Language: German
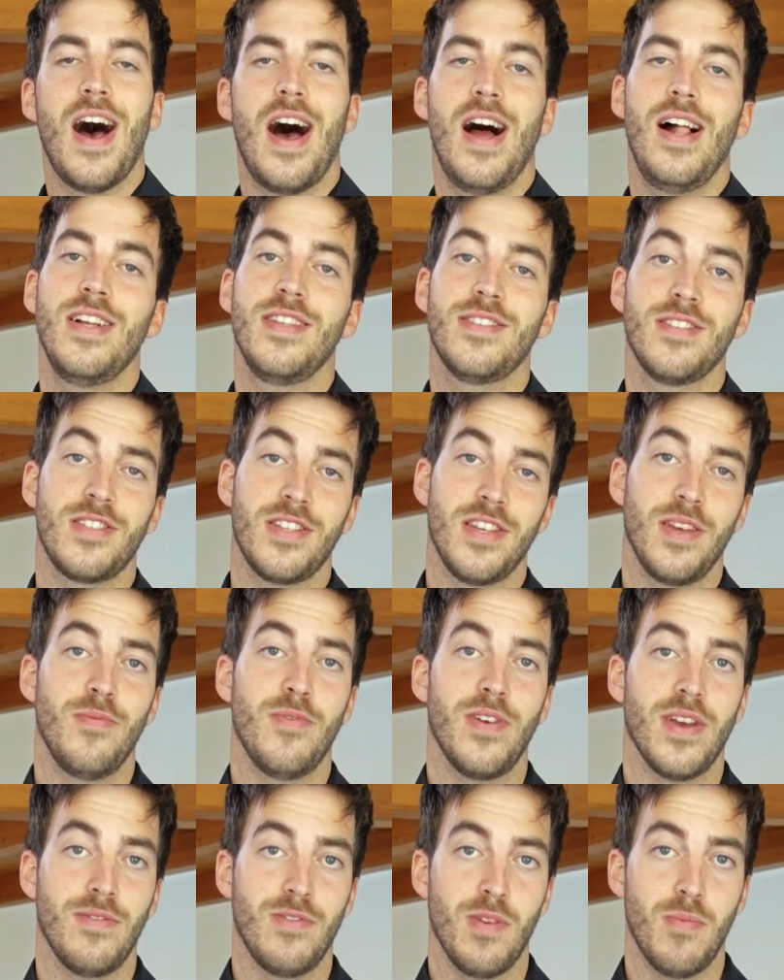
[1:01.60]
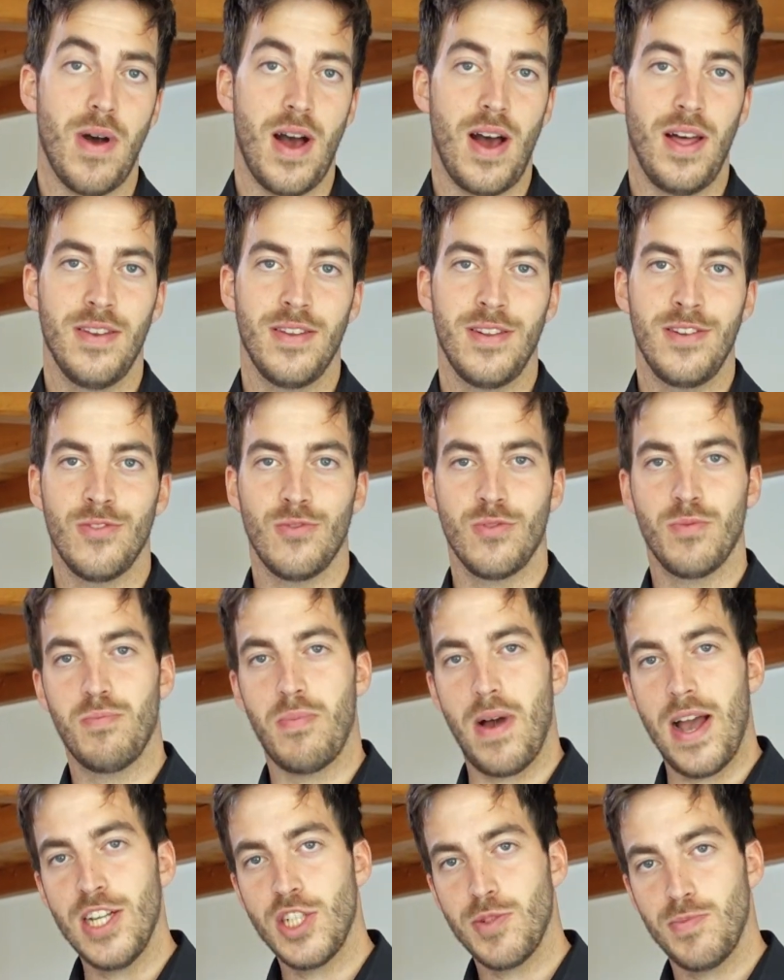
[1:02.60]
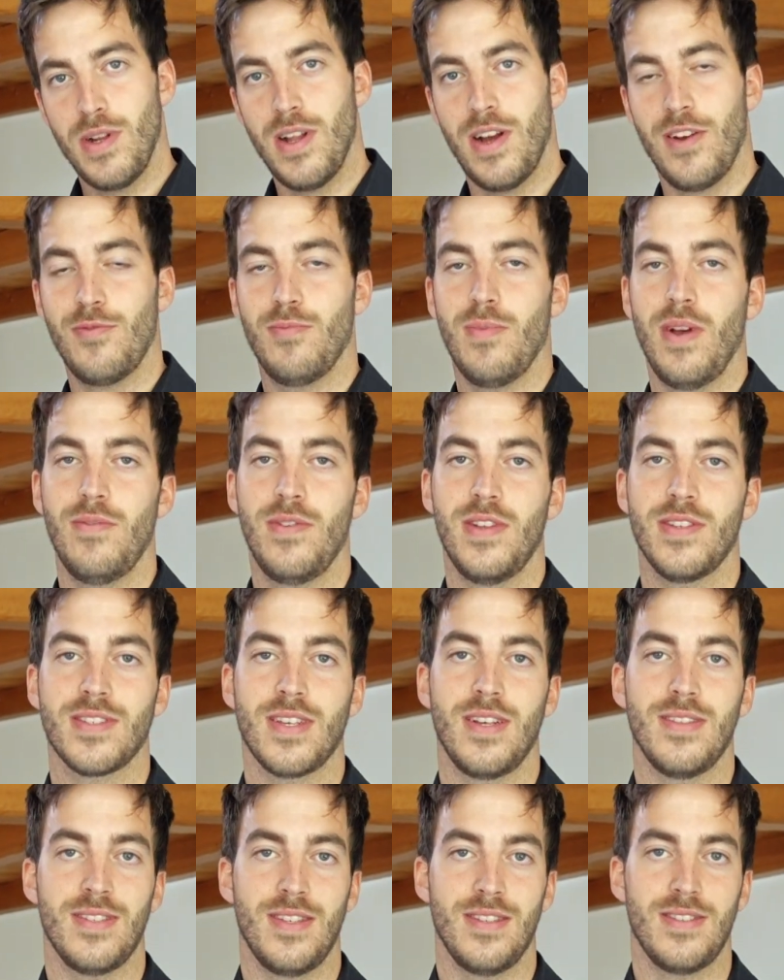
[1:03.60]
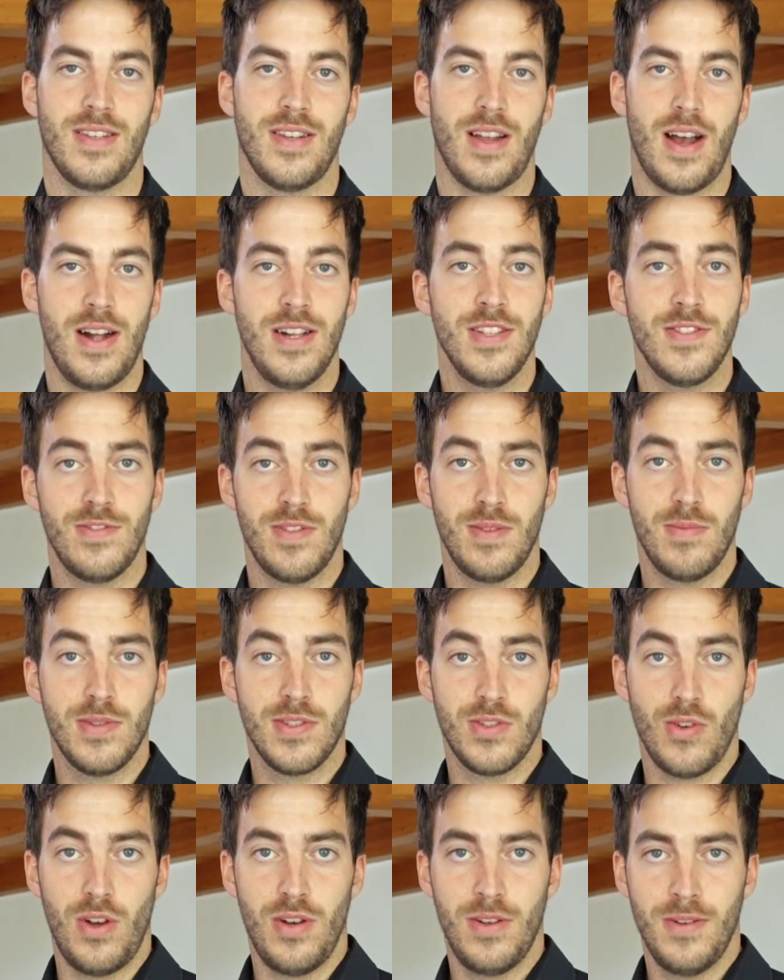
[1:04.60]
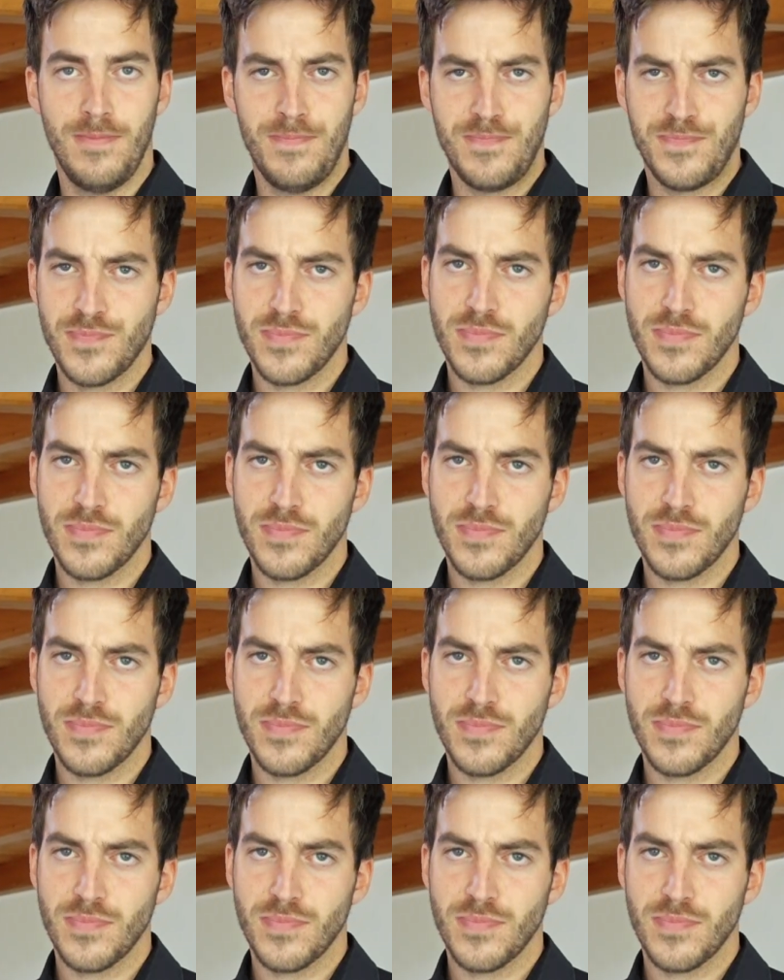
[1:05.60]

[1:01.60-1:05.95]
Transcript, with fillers: All diese Themen werden wir behandeln und beispielhaft machen wir das Ganze jetzt an der Halswirbelsäule.